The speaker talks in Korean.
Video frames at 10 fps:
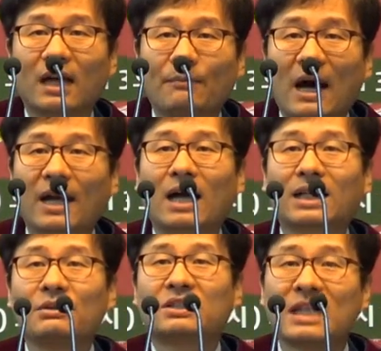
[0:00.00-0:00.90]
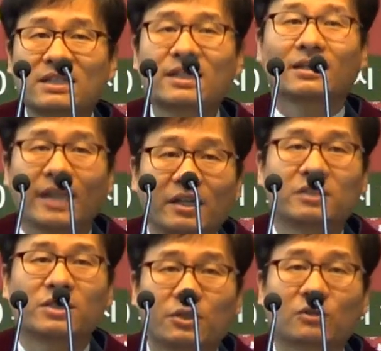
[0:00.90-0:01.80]
방해가 되면 직장
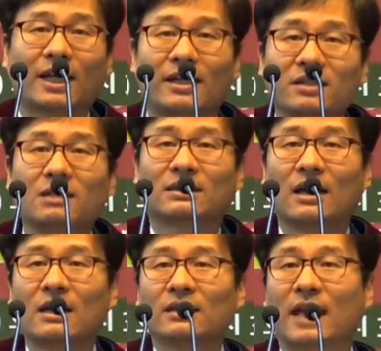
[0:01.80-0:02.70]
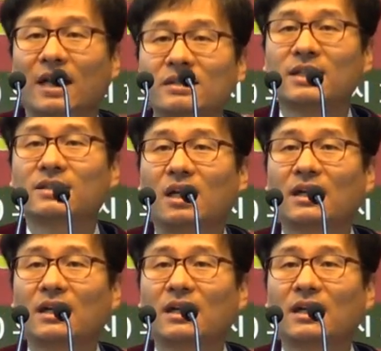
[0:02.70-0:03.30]
때려치고 다른 걸 다른 직장을